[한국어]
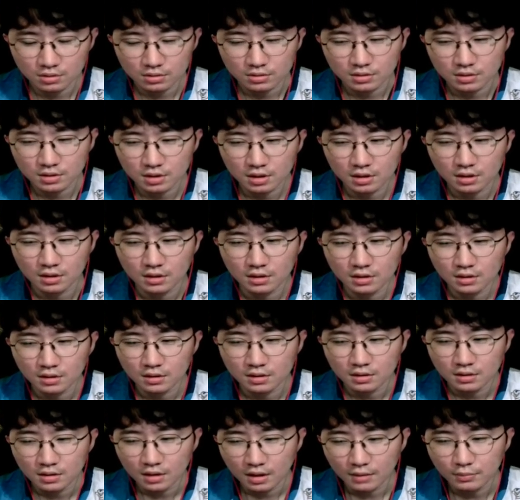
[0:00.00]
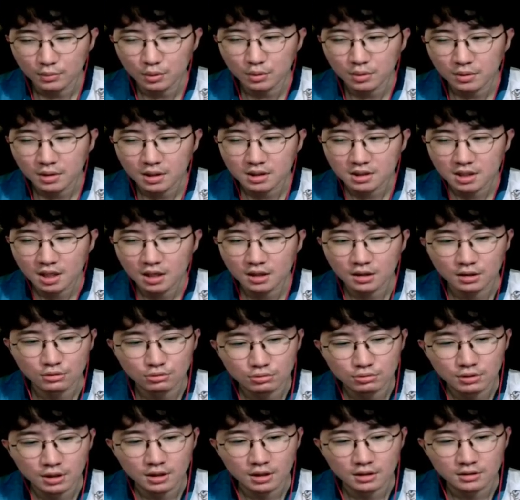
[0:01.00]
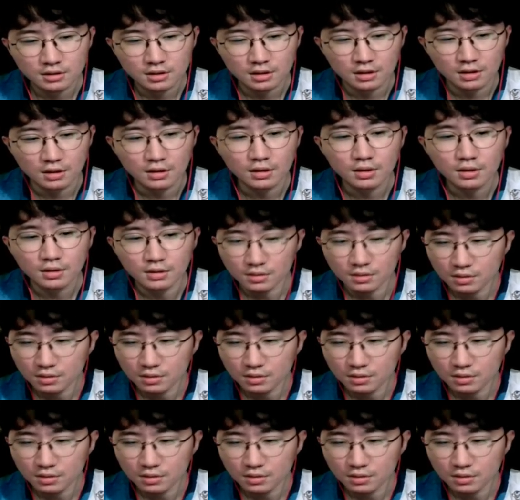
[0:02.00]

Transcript: 이제 감독님이랑 상의 후에 이제